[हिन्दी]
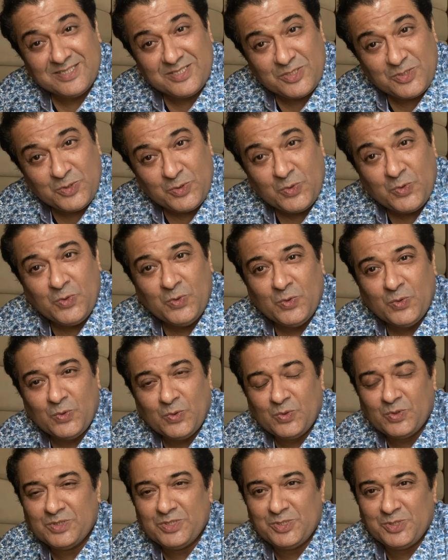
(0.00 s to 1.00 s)
सुकून
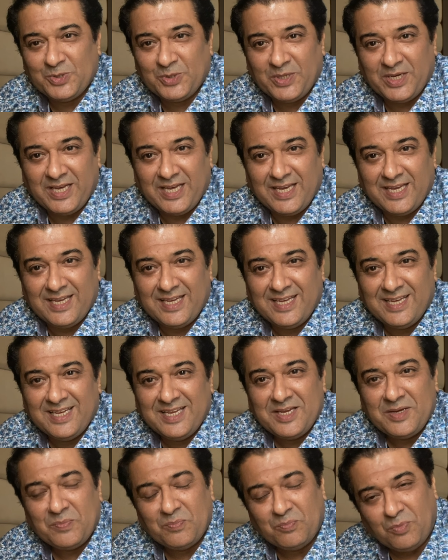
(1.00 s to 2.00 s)
जो है
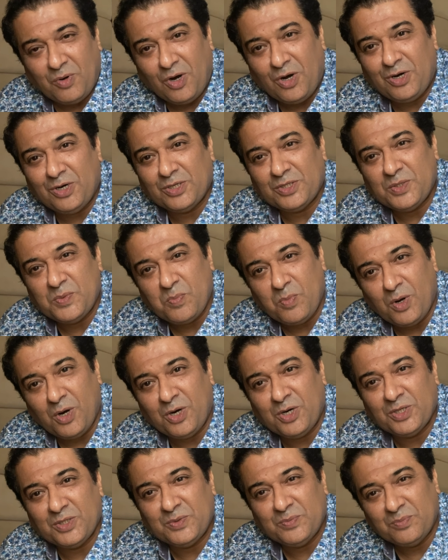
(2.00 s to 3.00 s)
बहुत
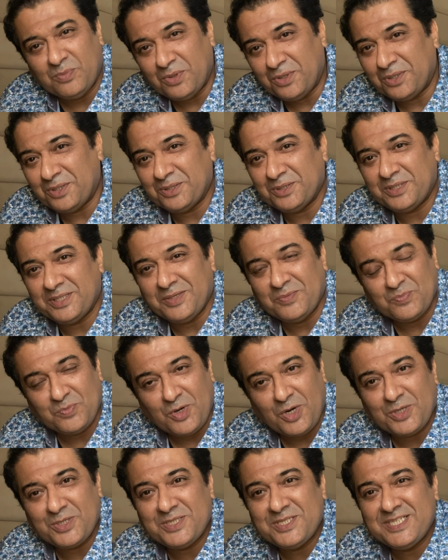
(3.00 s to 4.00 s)
बहुत बहुत
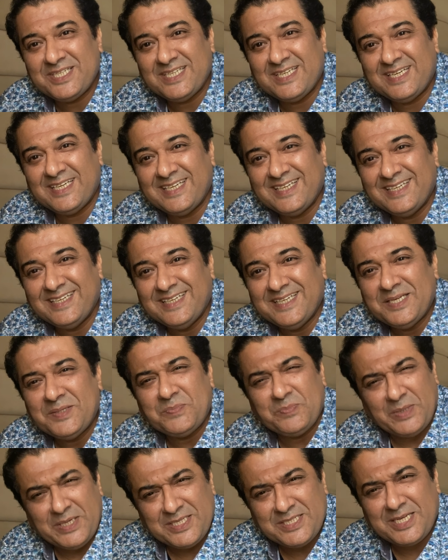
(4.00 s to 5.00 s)
इम्पॉर्टेंट है
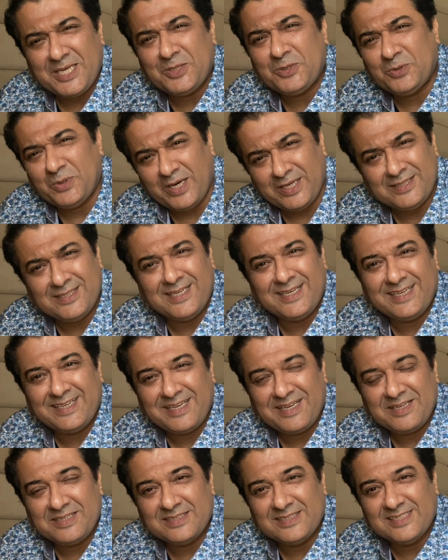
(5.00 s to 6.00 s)
पैसा तो आता
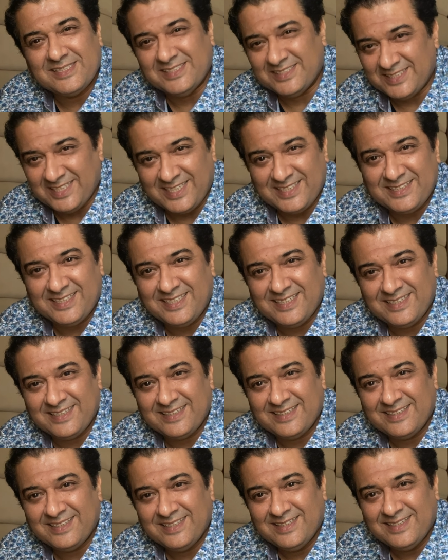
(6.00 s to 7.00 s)
है जाता है
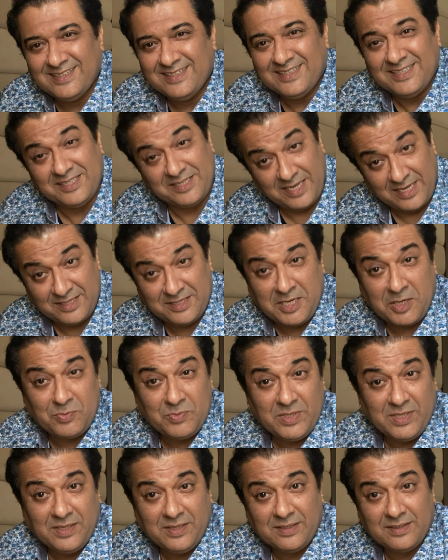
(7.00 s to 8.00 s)
रहता
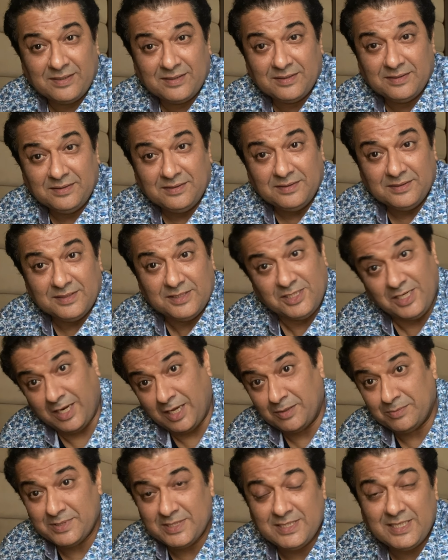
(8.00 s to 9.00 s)
भी है
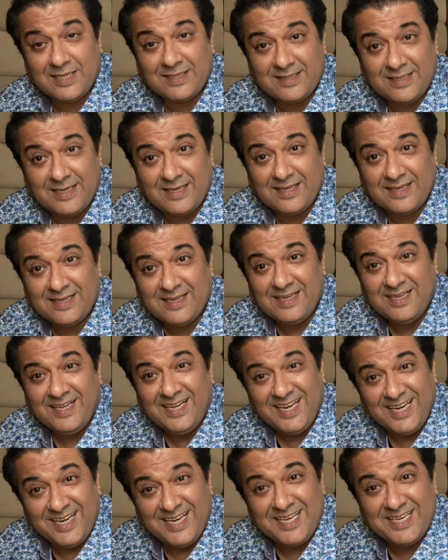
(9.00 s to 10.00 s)
चला भी जाता है
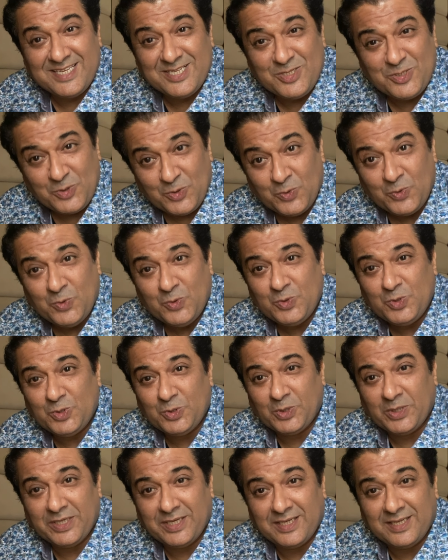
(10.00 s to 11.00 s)
लेकिन सुकून
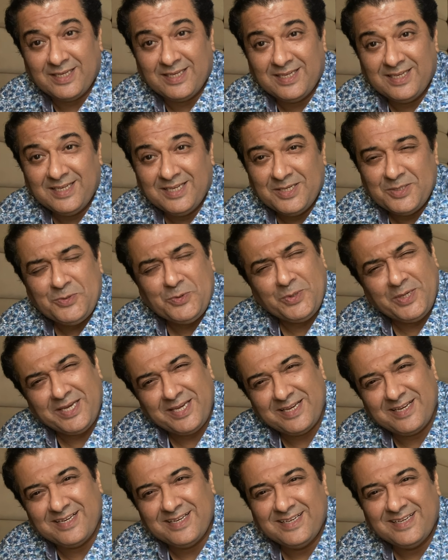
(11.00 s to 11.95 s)
जो है वो एक